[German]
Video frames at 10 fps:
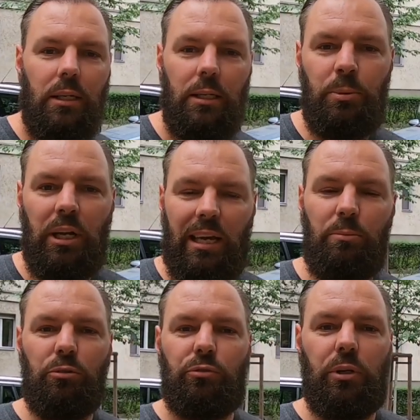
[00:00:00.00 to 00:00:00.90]
Ich bin der
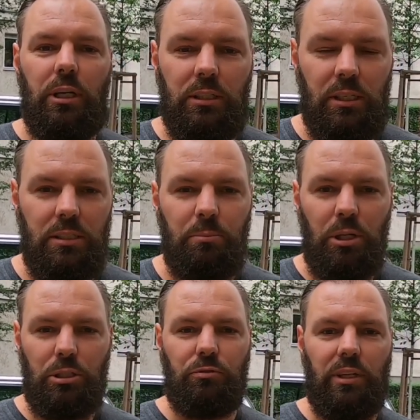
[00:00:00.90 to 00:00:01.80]
Remo von der
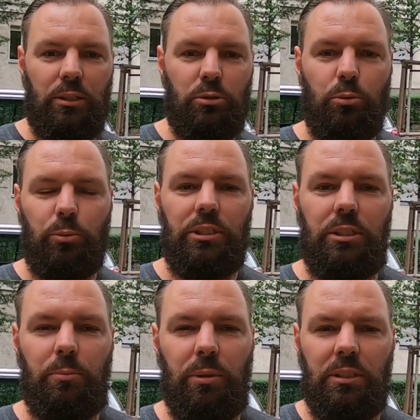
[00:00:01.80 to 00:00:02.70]
Interessengemeinschaft
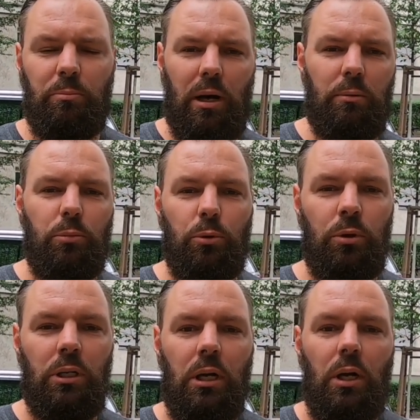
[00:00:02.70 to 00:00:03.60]
Elektromobilität
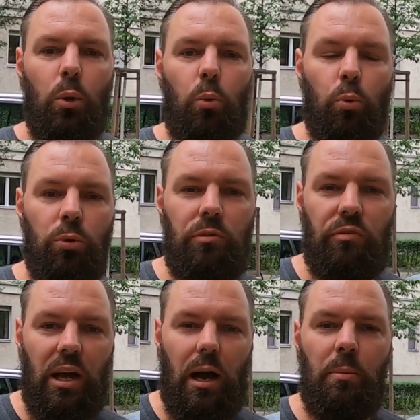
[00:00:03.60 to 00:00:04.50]
Berlin-Brandenburg und
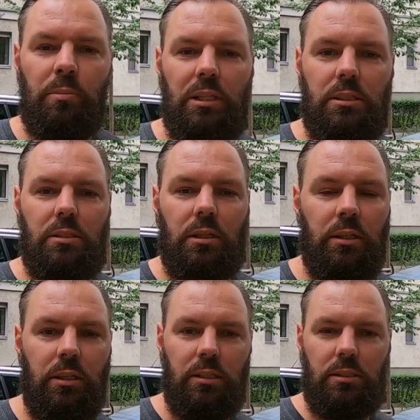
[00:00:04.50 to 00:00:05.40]
wir haben jetzt
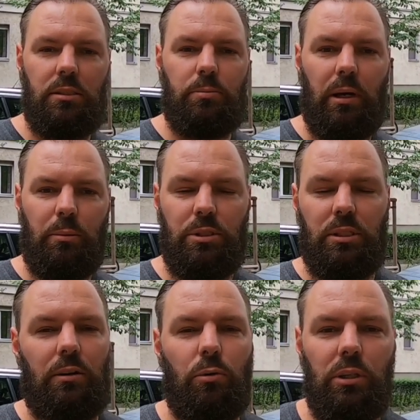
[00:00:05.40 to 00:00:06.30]
in den nächsten zwei bis
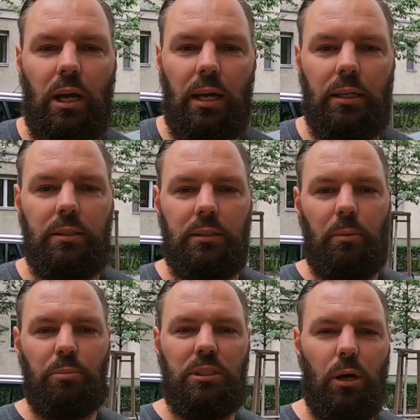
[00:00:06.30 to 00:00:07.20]
drei Wochen einen
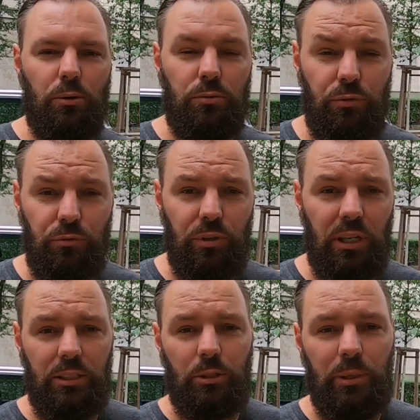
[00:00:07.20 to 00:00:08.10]
knapp
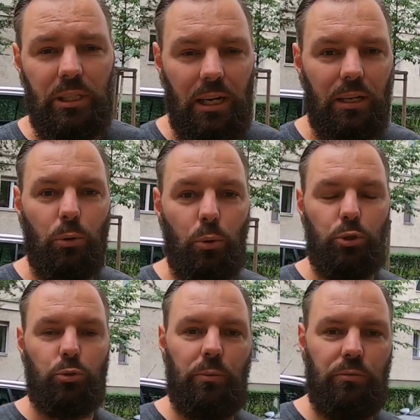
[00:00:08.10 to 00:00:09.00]
1500 Kilometer langen
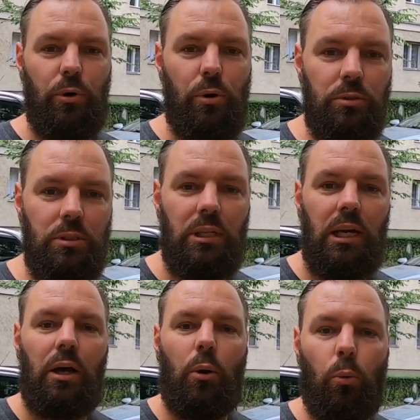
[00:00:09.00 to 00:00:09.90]
Roadtrip vor uns.
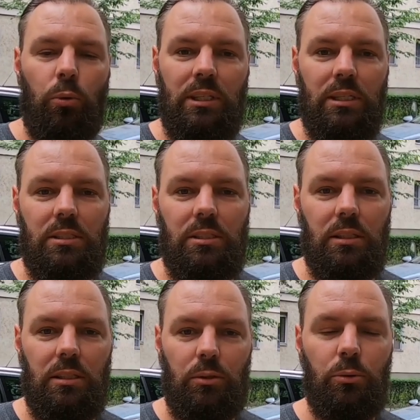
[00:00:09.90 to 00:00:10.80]
Und das
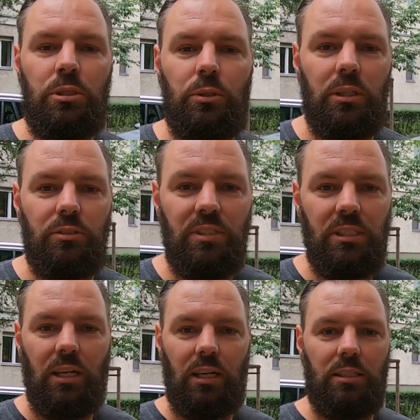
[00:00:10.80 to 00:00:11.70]
äh, Lustige und das
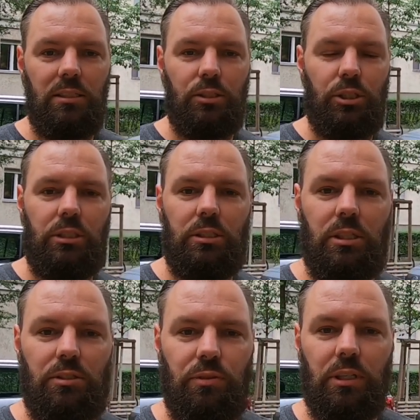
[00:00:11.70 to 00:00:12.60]
Witzige an der ganzen Geschichte ist,
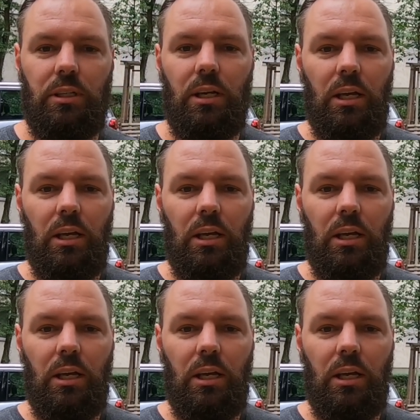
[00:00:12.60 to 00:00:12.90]
dass wir